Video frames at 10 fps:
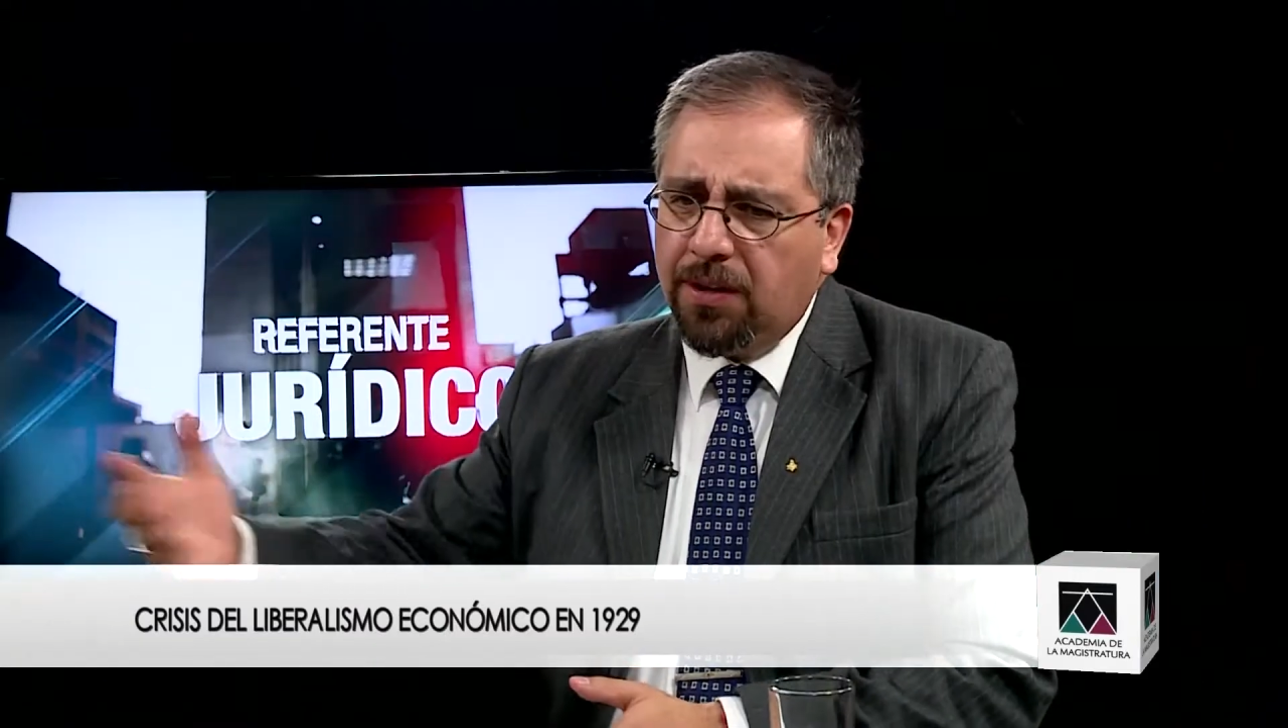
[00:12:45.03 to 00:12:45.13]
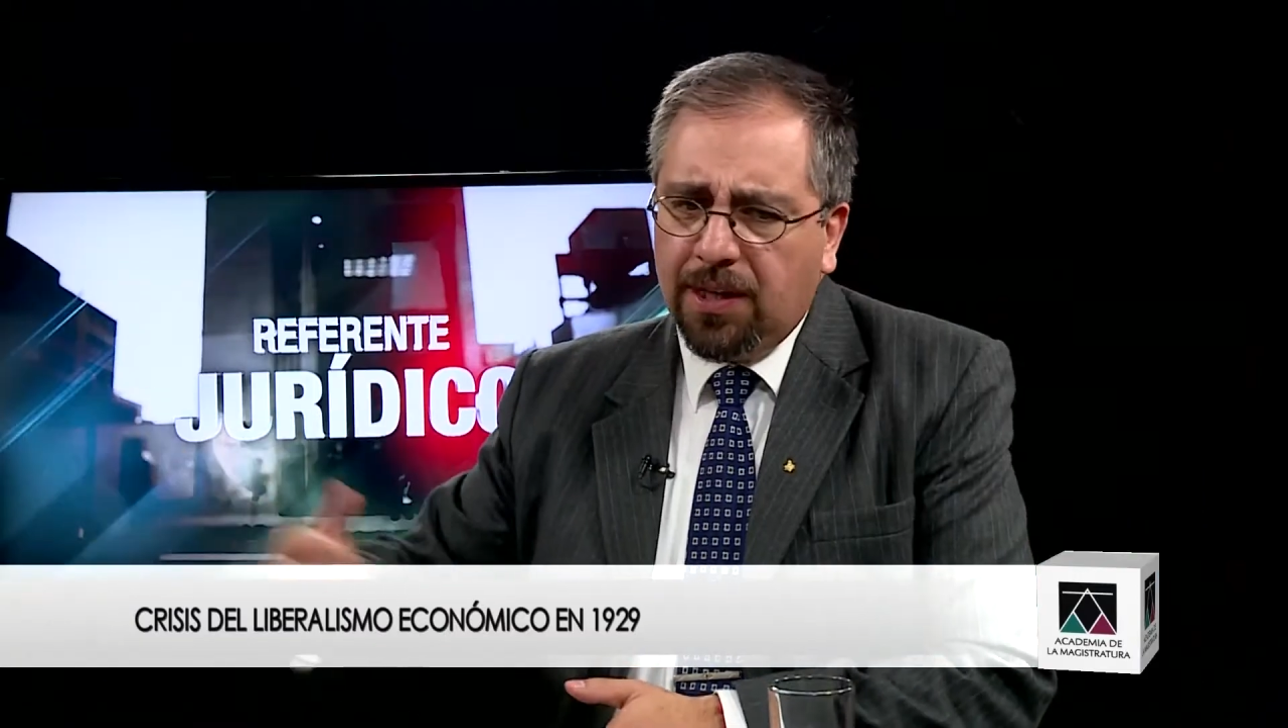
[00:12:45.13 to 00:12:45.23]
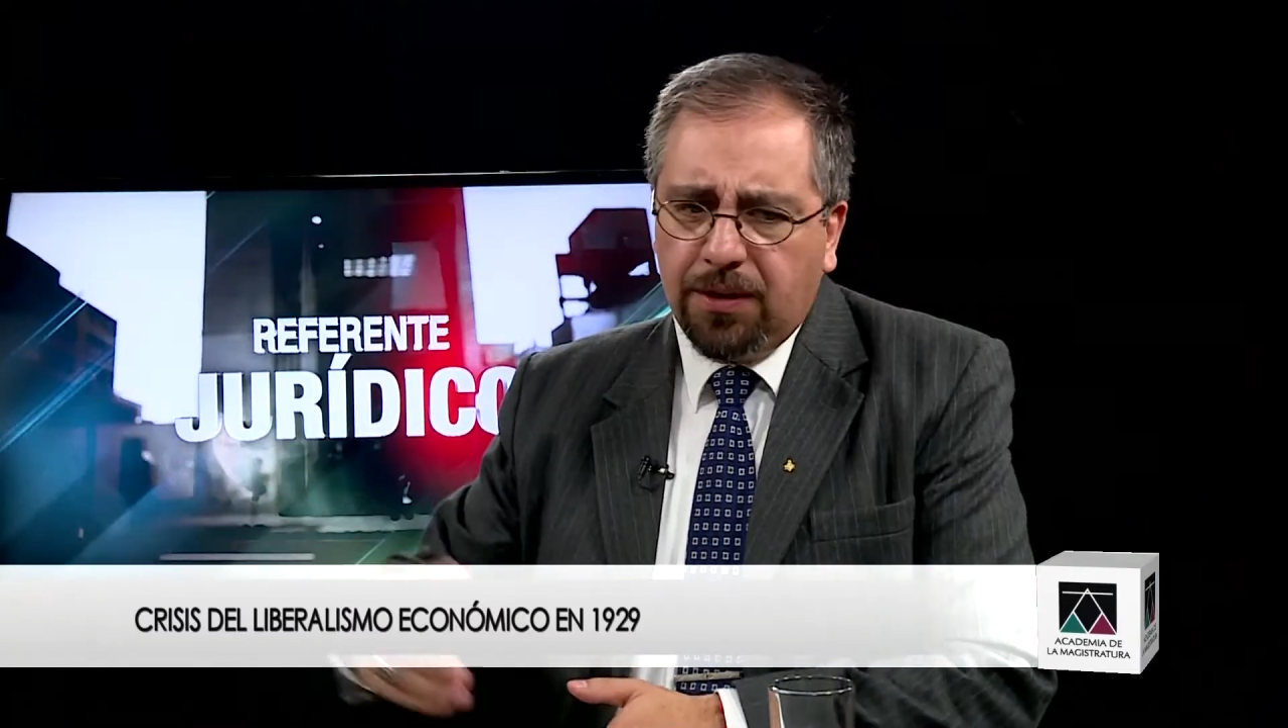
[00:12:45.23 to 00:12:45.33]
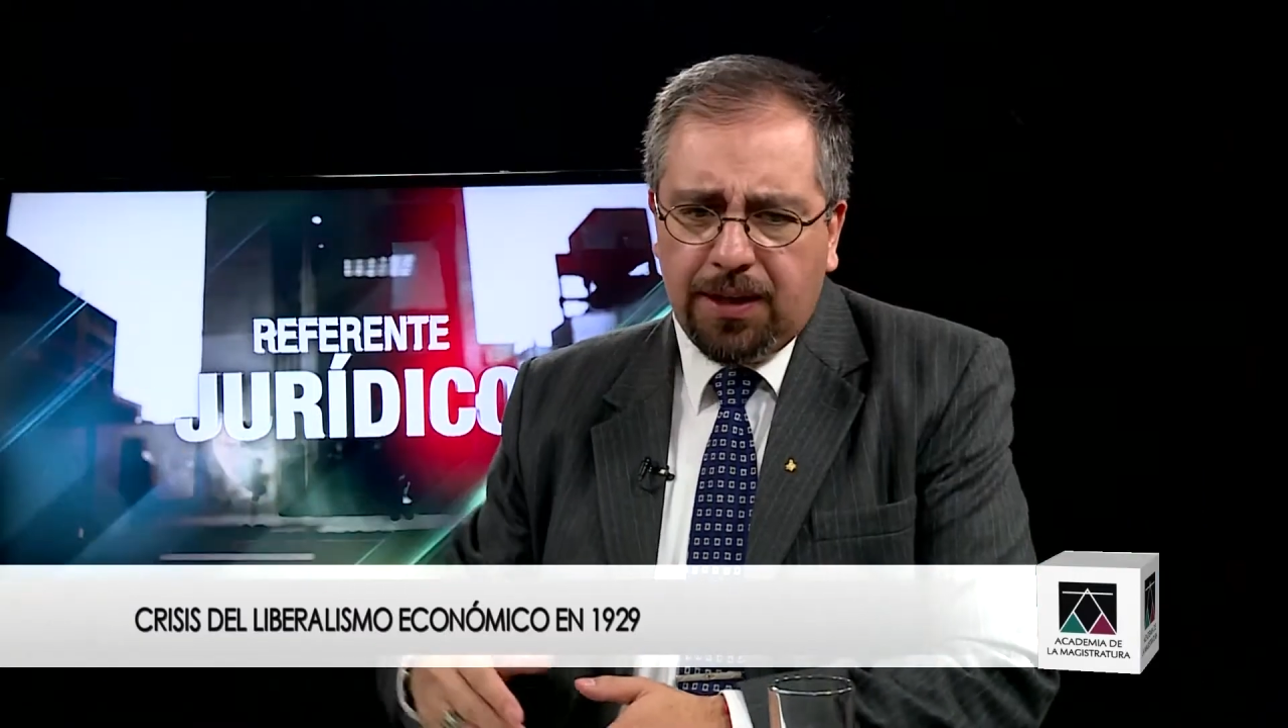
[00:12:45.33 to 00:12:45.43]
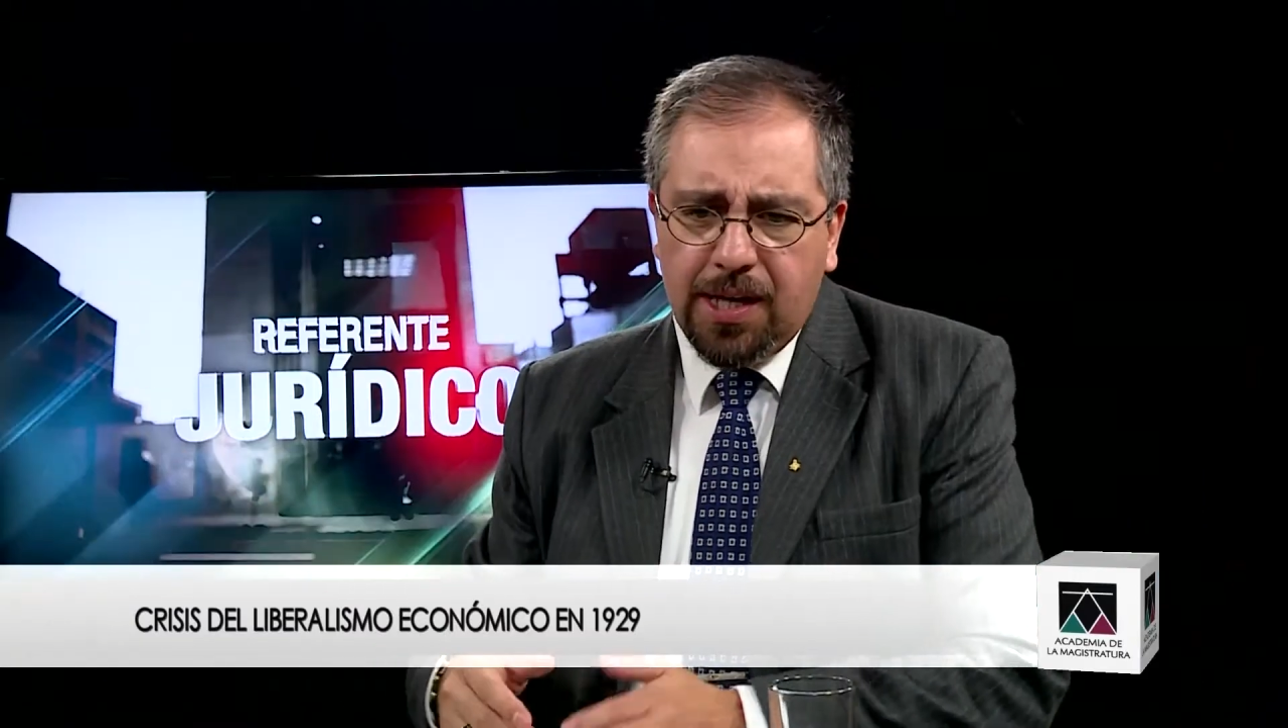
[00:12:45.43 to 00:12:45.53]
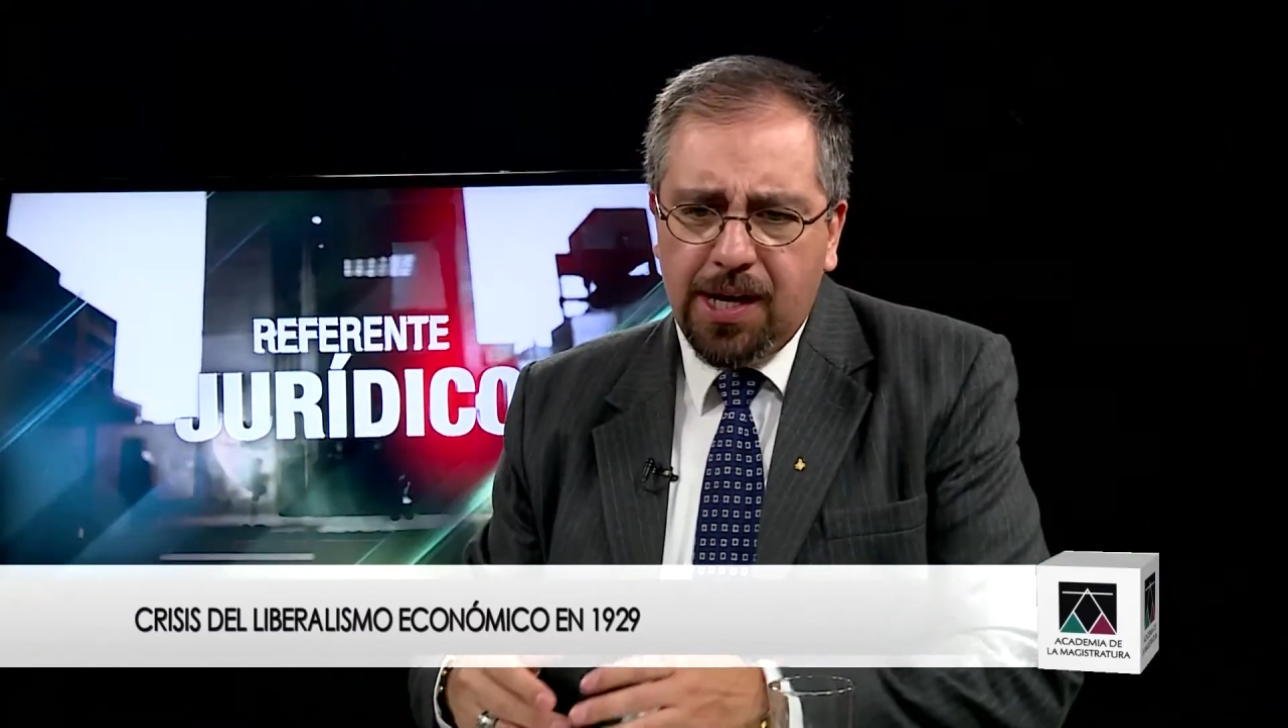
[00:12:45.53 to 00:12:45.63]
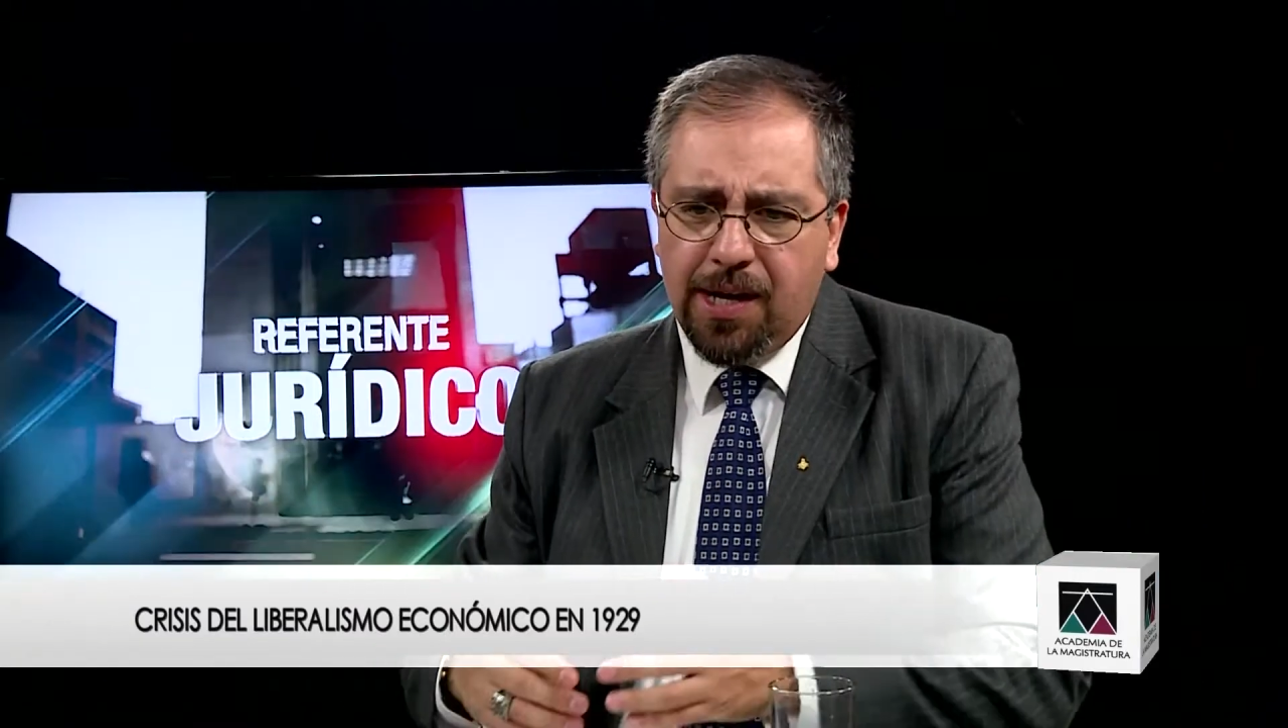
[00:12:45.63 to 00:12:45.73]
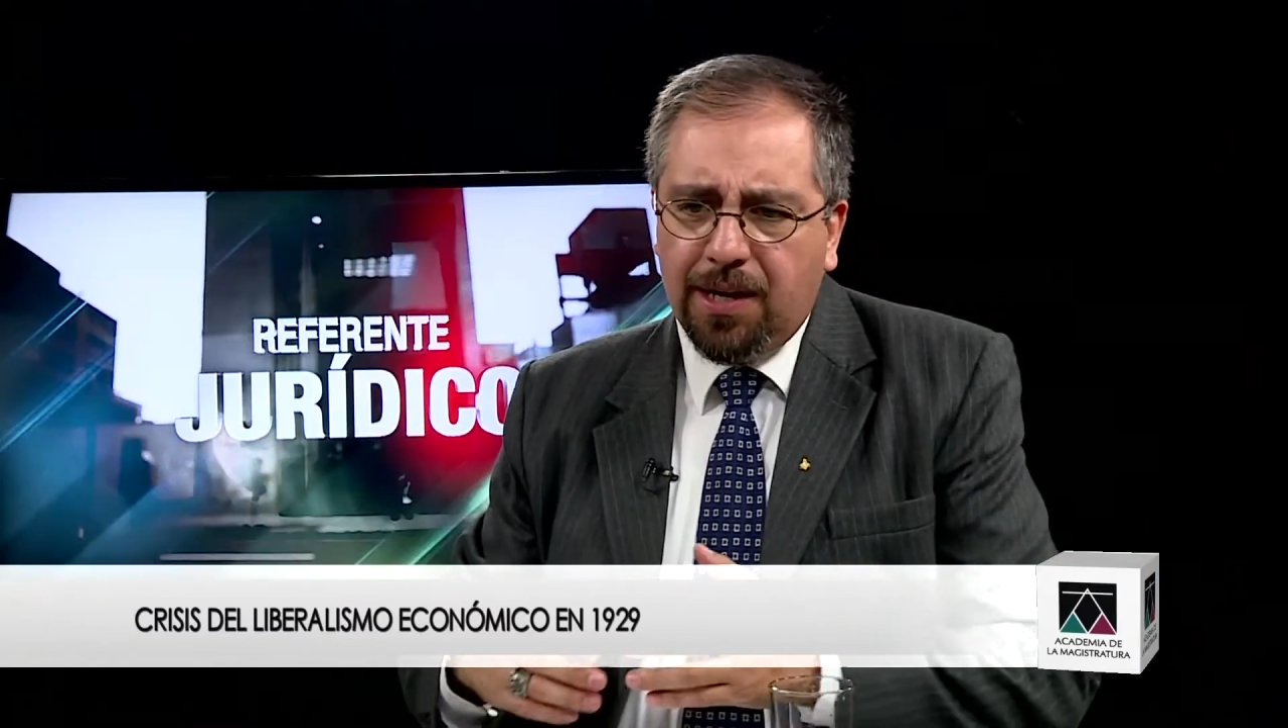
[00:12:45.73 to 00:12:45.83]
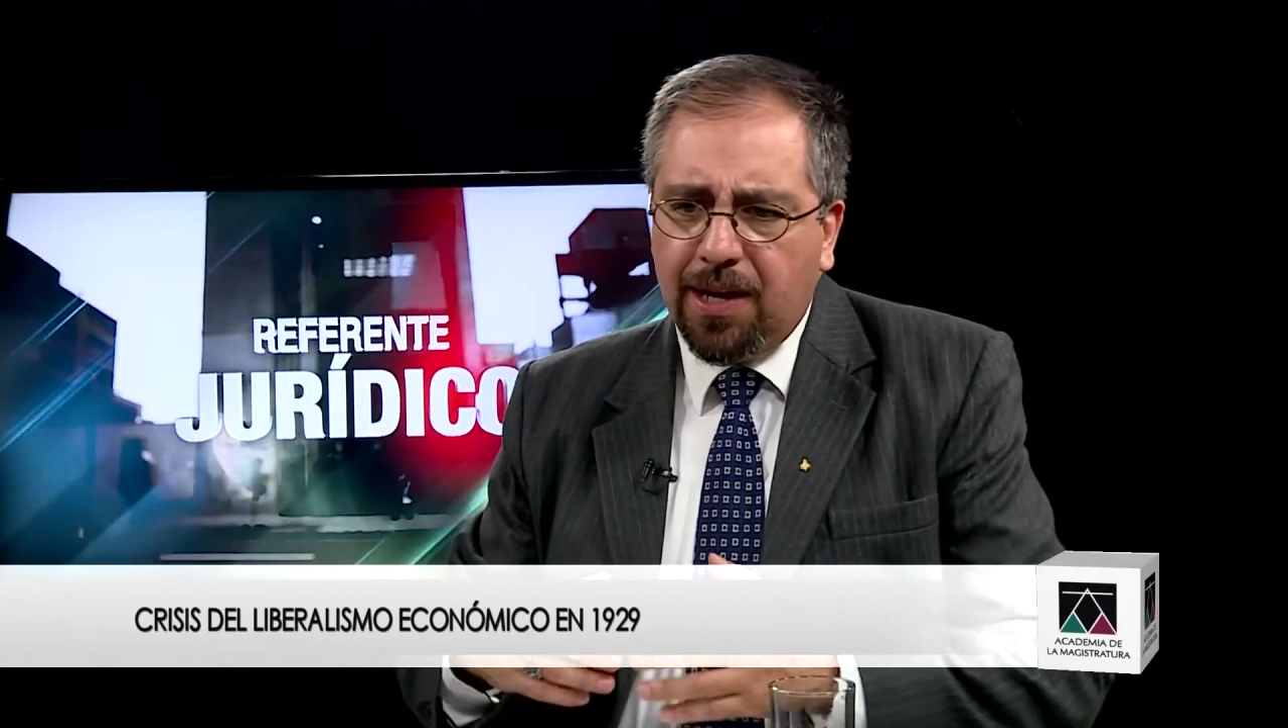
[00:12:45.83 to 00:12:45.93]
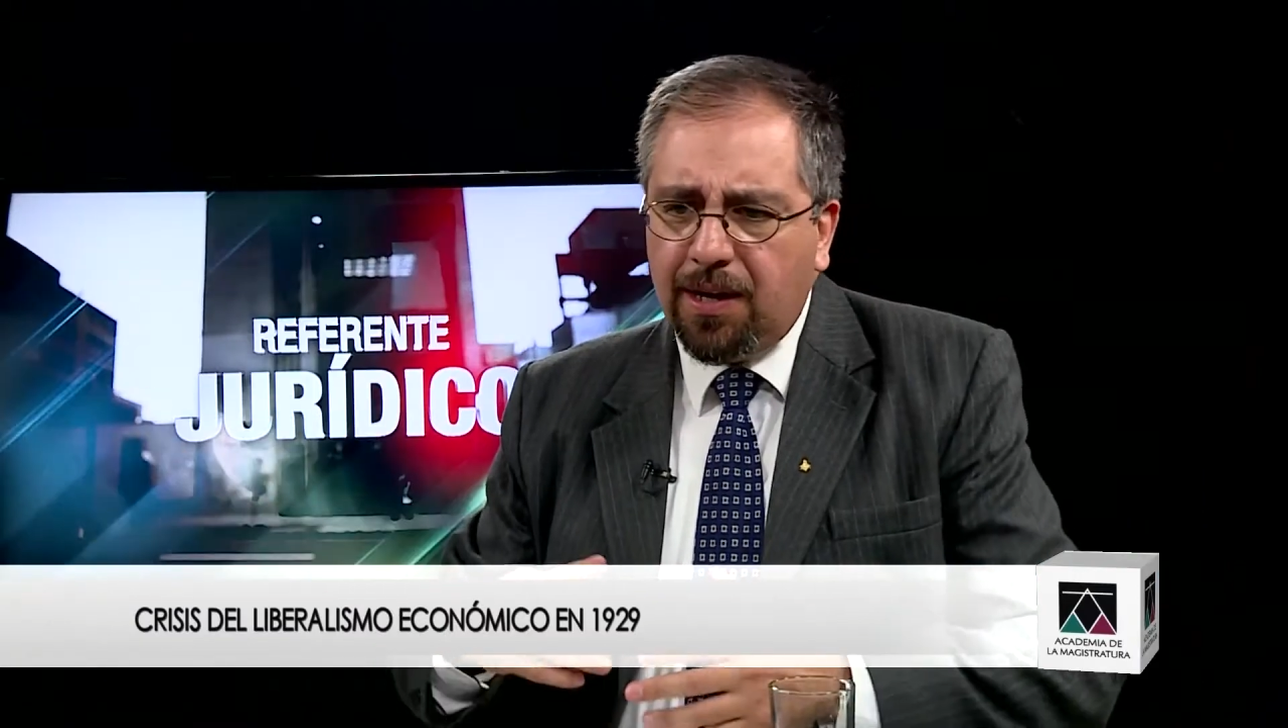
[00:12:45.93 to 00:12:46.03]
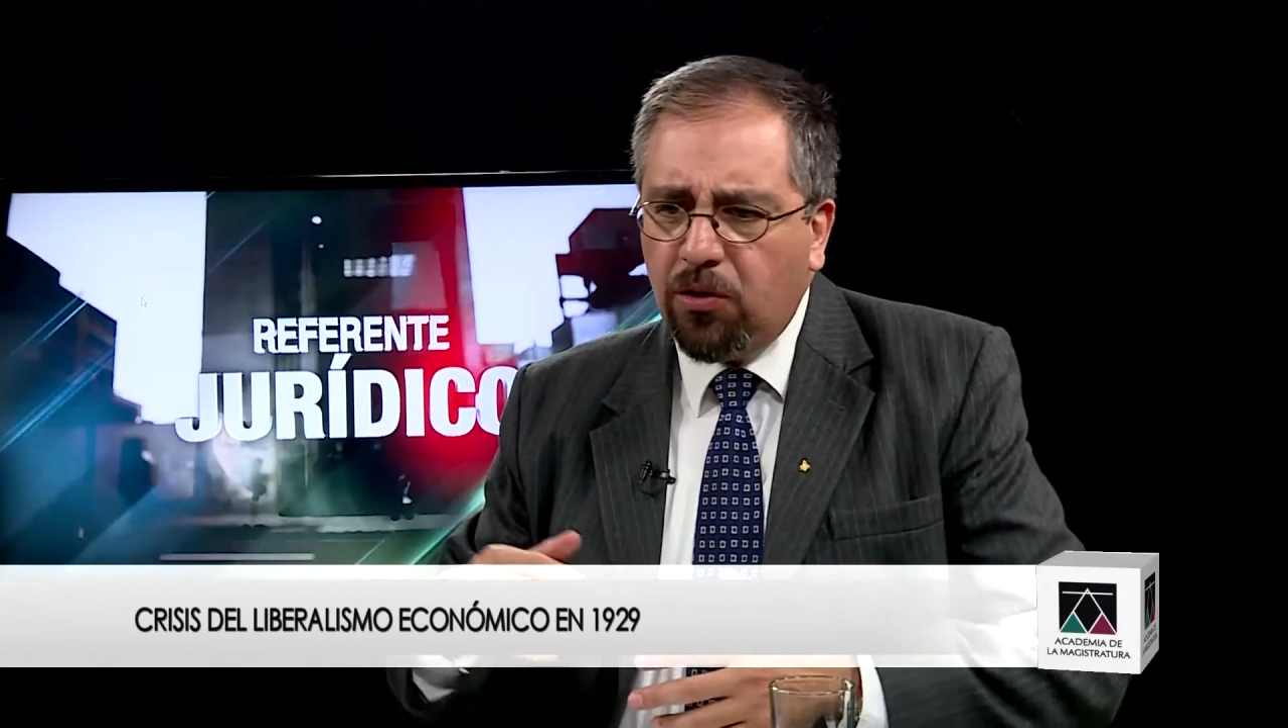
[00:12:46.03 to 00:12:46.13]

de cine,